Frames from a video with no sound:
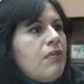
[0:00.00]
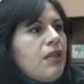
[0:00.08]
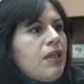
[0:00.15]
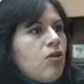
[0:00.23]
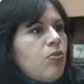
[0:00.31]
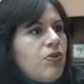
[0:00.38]

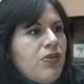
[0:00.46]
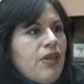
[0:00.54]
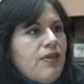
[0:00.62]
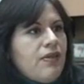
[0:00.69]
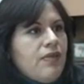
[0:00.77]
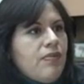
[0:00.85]
llaman, Pues
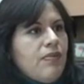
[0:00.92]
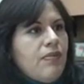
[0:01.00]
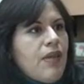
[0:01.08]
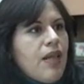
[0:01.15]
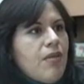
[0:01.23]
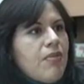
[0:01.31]
es
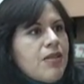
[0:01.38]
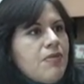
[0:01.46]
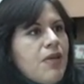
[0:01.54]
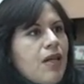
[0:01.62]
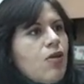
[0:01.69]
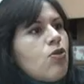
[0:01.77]
nada más
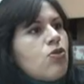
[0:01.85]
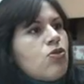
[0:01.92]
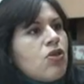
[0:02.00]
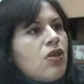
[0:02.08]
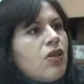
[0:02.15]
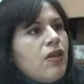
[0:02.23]

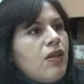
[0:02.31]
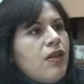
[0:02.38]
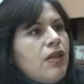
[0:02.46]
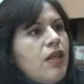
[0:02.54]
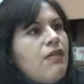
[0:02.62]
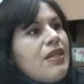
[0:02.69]
vernos
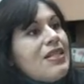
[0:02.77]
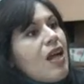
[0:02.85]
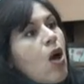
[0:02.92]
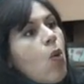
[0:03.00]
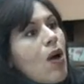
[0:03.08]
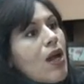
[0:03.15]
de vez
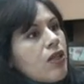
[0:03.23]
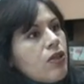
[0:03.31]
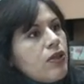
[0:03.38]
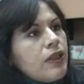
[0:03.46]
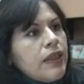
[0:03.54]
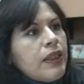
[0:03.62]
en
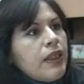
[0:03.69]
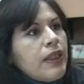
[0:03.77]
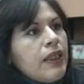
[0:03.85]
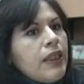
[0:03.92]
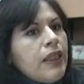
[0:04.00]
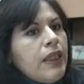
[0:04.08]
cuando
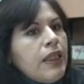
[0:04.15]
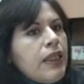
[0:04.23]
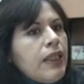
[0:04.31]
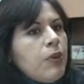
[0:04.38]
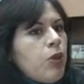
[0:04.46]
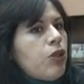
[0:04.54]

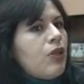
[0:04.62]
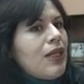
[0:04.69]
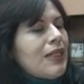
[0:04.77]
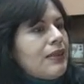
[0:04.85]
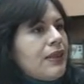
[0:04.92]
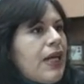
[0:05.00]
y bueno,
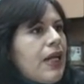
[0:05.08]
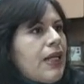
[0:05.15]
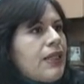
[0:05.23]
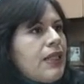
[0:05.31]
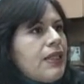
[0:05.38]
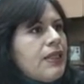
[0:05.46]
las
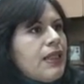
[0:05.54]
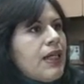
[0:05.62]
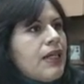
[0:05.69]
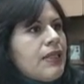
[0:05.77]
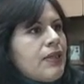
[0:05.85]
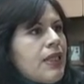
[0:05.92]

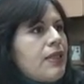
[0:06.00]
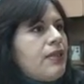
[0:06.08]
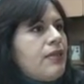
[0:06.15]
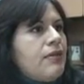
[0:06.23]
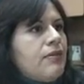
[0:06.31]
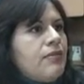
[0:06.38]
características
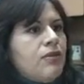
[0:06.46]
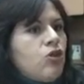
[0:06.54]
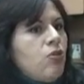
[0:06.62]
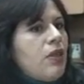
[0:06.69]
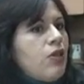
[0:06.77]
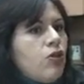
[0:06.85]
es
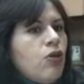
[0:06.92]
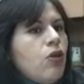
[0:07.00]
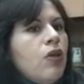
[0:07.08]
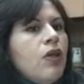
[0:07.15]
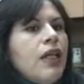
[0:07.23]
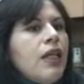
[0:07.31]
sobre
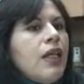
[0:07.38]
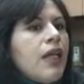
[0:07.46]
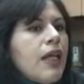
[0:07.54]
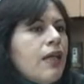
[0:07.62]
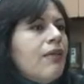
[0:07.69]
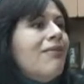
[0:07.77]
todo
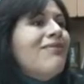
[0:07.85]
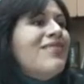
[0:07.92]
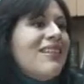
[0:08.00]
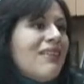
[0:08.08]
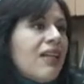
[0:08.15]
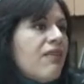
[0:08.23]
que
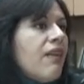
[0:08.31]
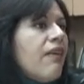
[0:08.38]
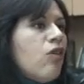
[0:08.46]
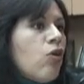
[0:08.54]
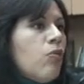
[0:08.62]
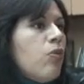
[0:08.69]
se trata
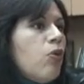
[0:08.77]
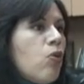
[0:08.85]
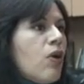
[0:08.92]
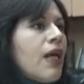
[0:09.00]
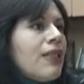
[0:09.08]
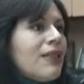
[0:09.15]
de no
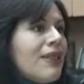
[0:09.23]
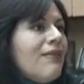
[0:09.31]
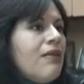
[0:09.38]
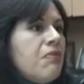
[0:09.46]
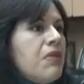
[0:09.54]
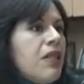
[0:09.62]
involucrar
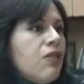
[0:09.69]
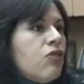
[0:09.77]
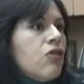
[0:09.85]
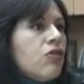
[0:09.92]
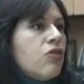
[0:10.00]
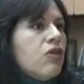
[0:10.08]

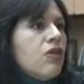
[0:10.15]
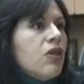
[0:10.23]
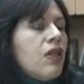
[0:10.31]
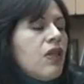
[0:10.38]
sentimientos